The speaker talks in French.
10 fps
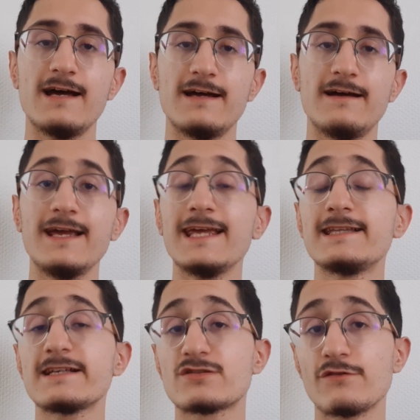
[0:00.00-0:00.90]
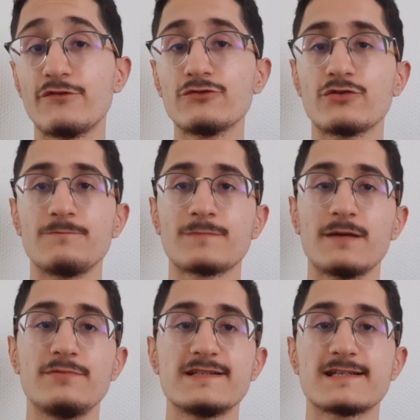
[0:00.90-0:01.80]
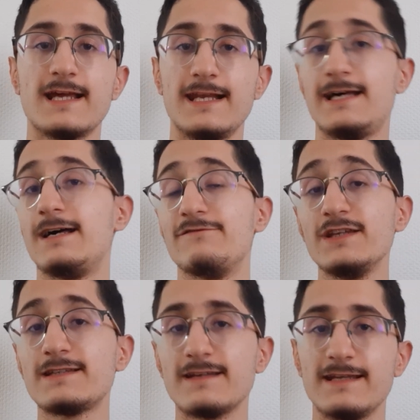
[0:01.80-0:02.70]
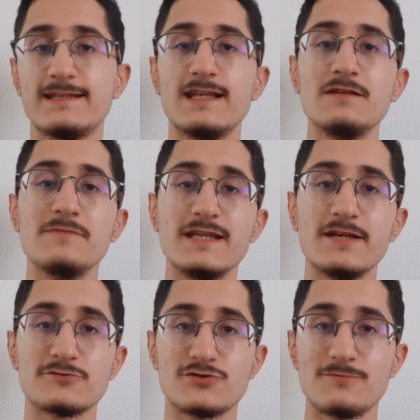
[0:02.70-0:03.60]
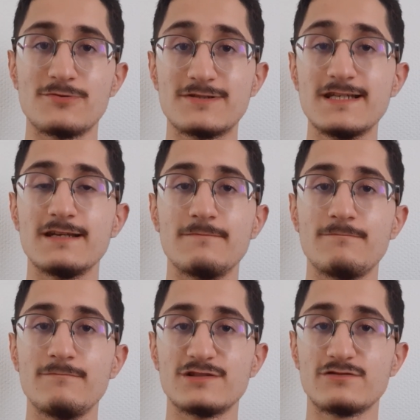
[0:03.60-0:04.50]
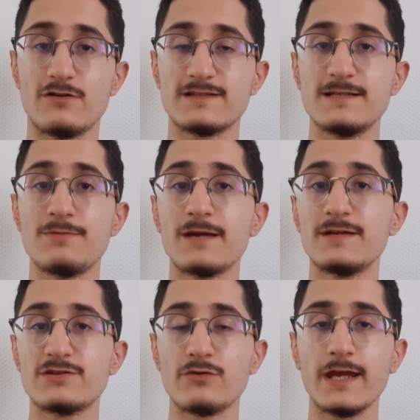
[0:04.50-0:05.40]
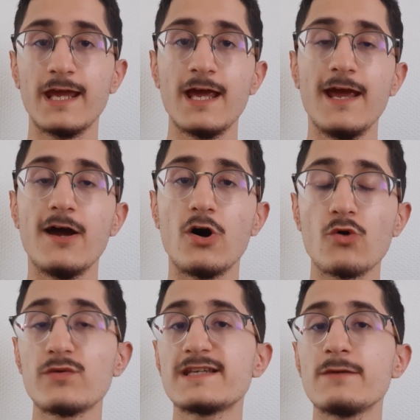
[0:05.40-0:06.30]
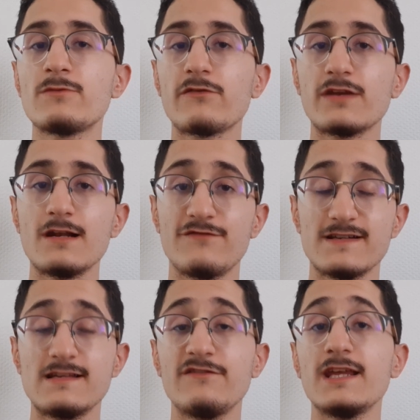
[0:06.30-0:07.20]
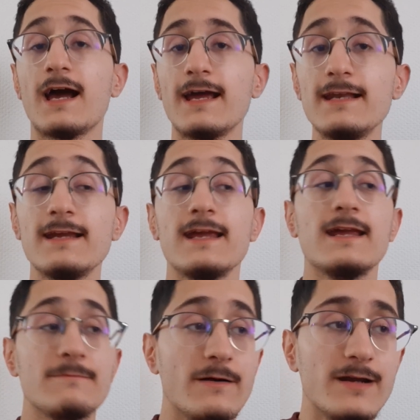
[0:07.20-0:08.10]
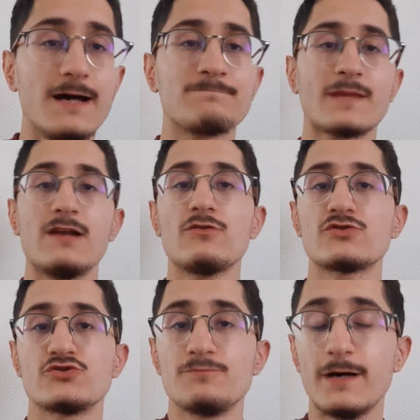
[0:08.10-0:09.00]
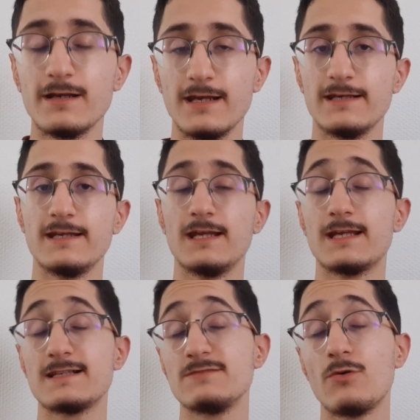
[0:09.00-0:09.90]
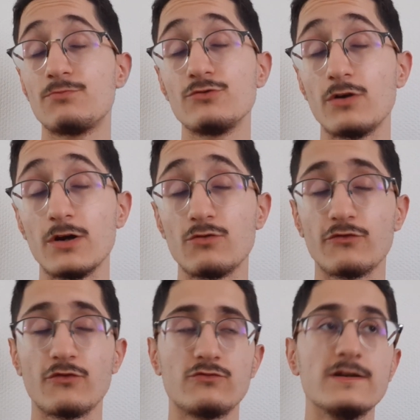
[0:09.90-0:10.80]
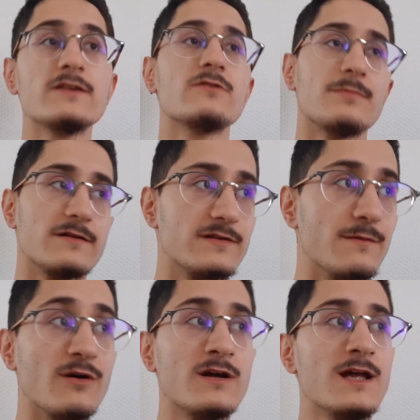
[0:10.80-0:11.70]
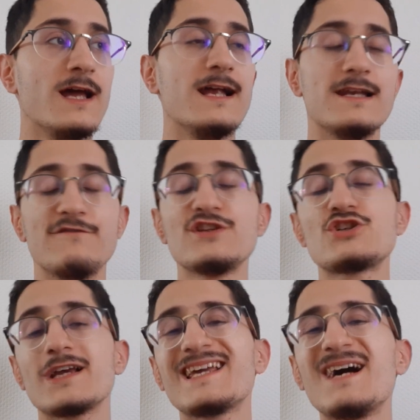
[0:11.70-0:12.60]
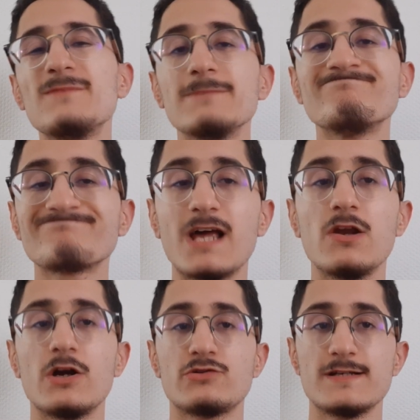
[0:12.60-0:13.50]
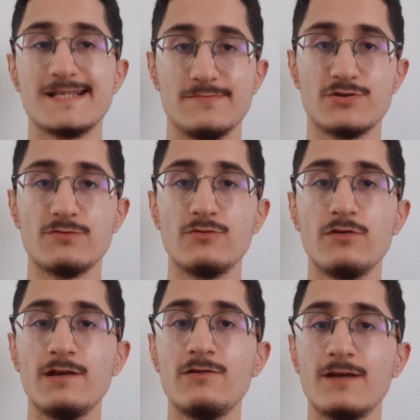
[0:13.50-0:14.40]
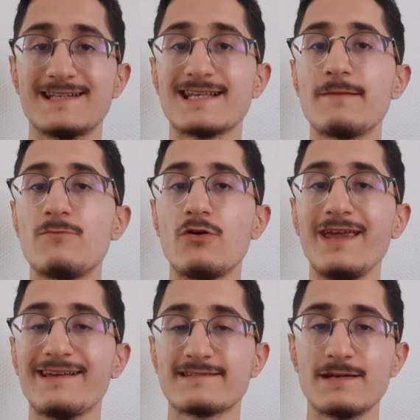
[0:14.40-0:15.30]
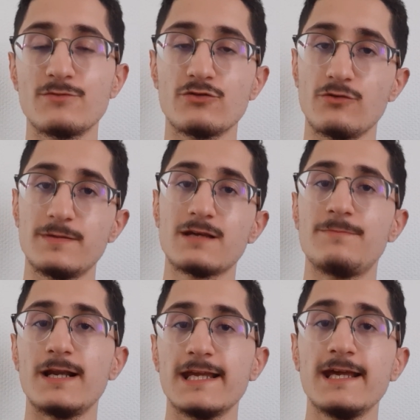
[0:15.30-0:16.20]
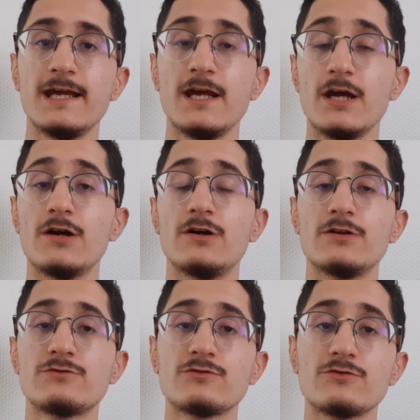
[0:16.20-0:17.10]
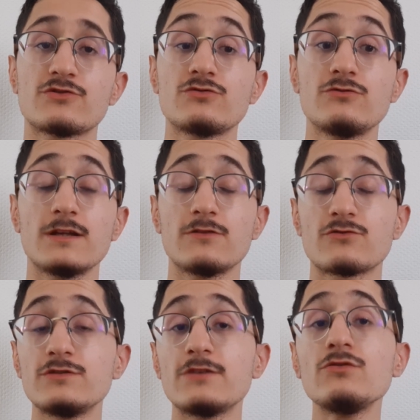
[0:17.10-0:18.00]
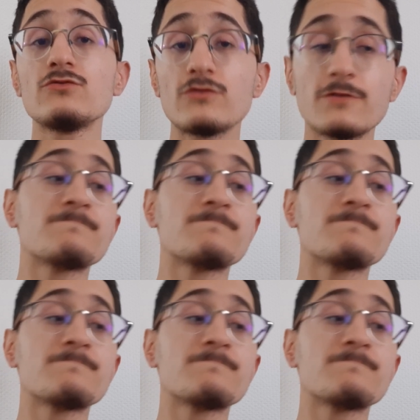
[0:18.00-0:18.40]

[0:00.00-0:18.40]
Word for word: euh, est décevante, puisqu'elle a vite été éliminée en Champions League sortie prématurée en huitième de finale face à Villarreal. Et ben voilà, à l'heure où je vous parle, elle n'est quasiment plus dans la course au Scudetto. Après, évidemment, la vie de chacun, mais à l'heure actuelle, ça me semble extrêmement, extrêmement utopique parler euh, de Scudetto. Donc